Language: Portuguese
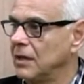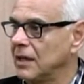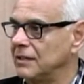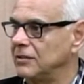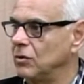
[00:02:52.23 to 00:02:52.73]

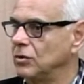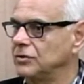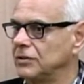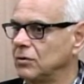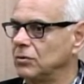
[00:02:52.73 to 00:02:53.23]
Quer dizer,
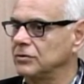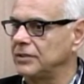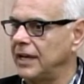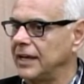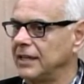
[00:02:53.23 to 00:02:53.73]
hoje se
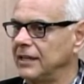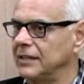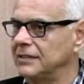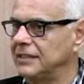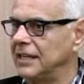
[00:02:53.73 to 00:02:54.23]

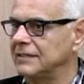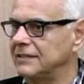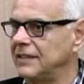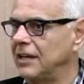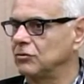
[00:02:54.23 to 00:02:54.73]
consegue ter
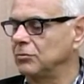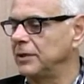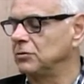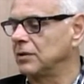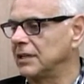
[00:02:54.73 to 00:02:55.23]
acesso a
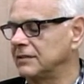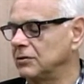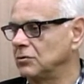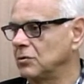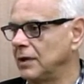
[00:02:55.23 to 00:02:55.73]
uma
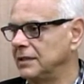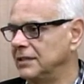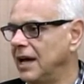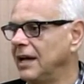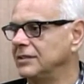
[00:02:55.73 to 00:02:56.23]
educação de
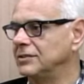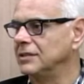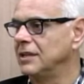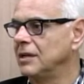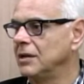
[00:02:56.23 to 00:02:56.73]
qualidade